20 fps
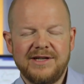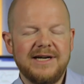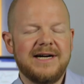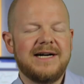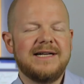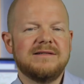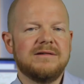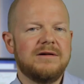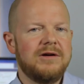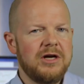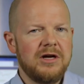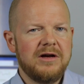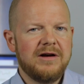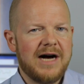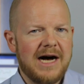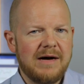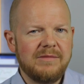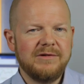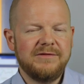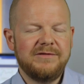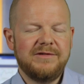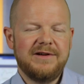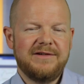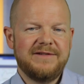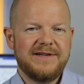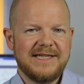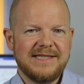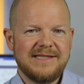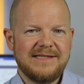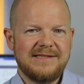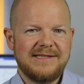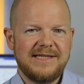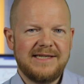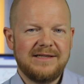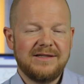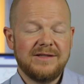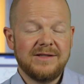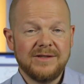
Ne? Also, aber wir werden sehen.